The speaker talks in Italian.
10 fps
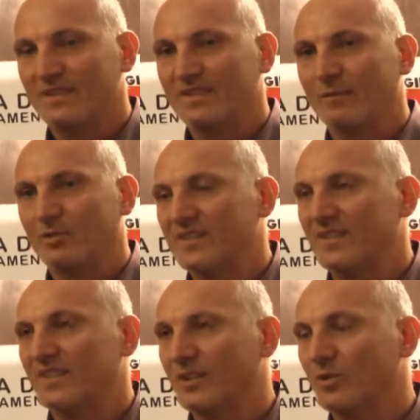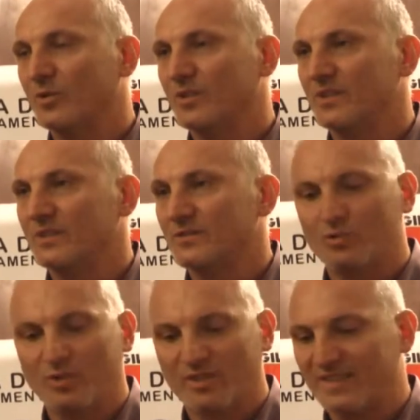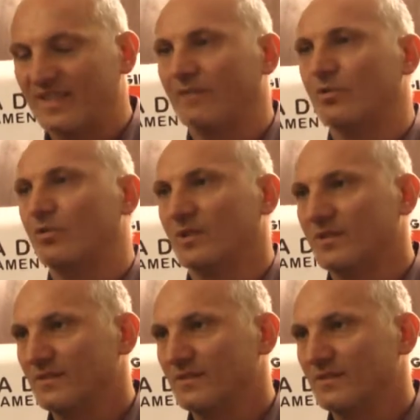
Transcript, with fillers: Siamo sette di noi, tutto senza lavoro.